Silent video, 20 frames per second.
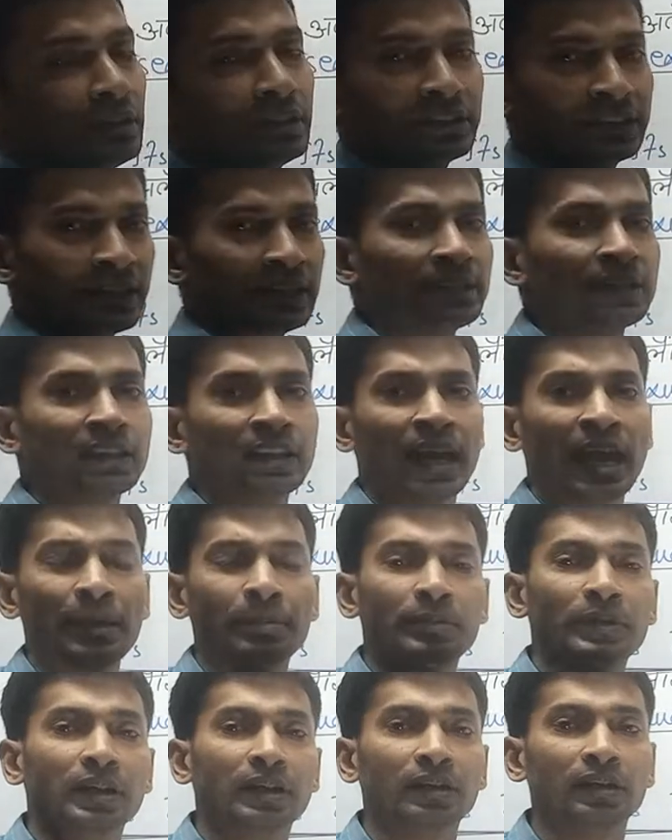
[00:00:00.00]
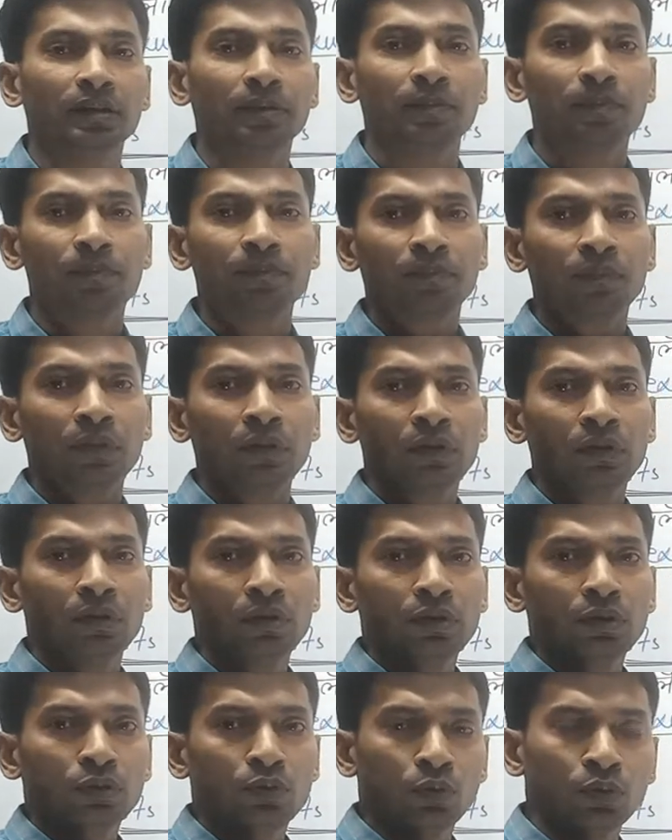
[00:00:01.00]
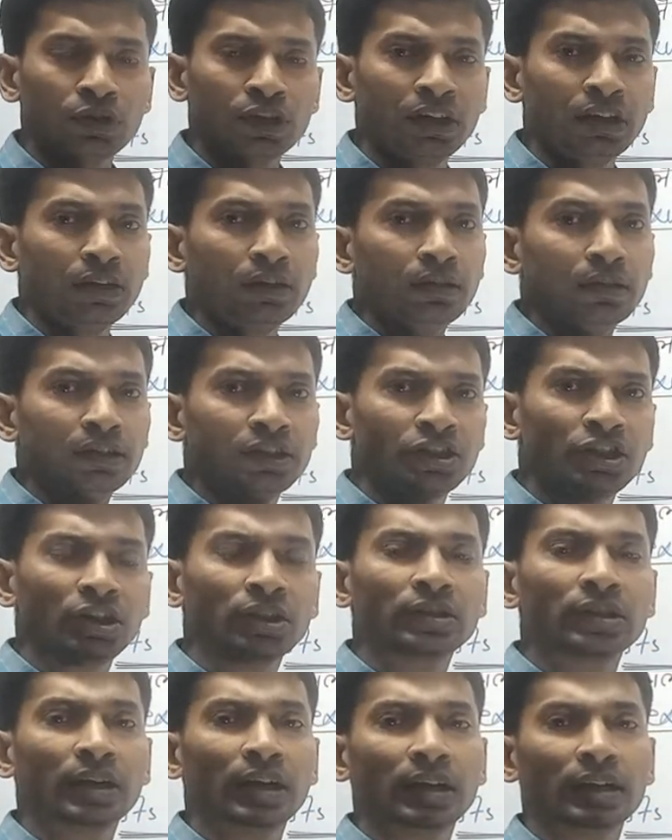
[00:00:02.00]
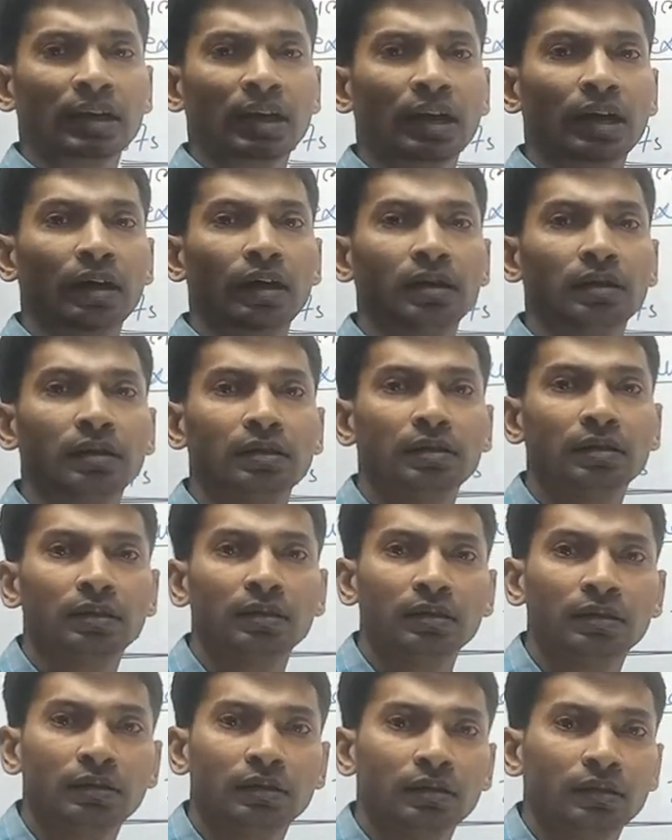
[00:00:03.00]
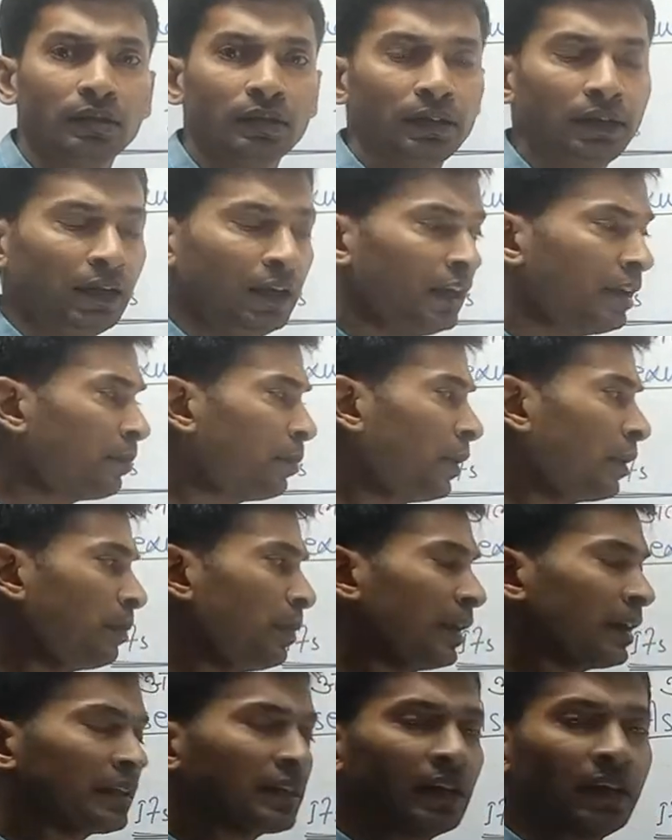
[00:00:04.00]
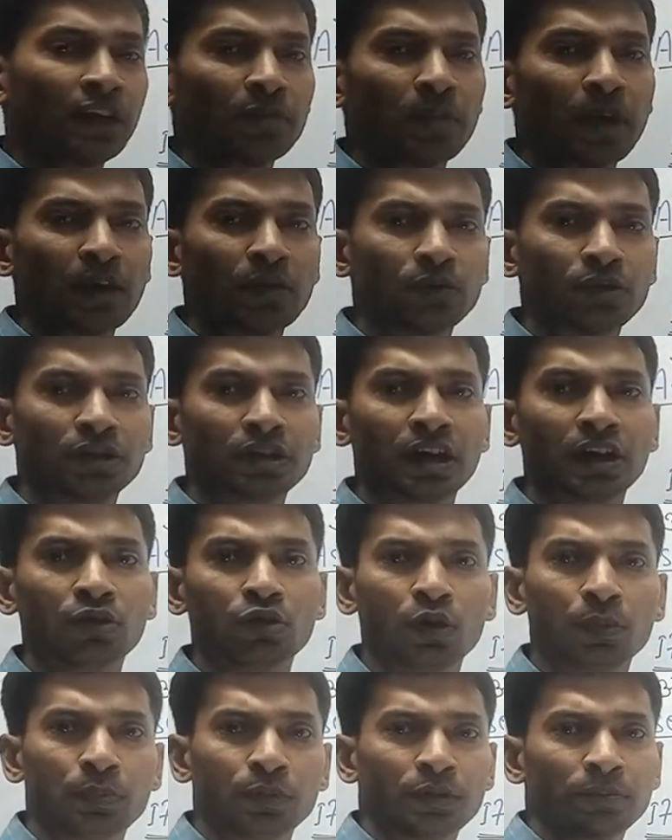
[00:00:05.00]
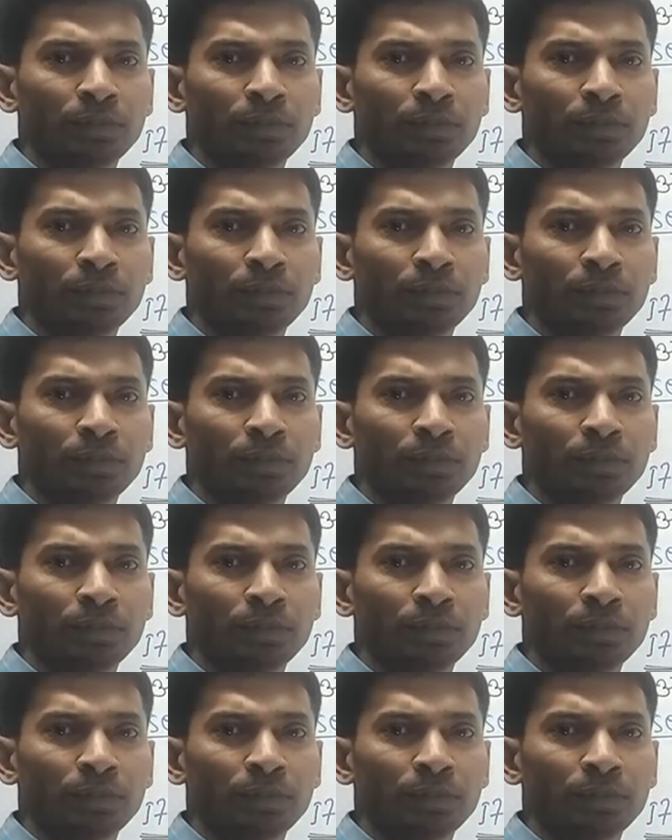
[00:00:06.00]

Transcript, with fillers: सब्सक्राइब कर लें क्योंकि इसी तरह का एक पर बट कर एक बायोलॉजी का टॉपिक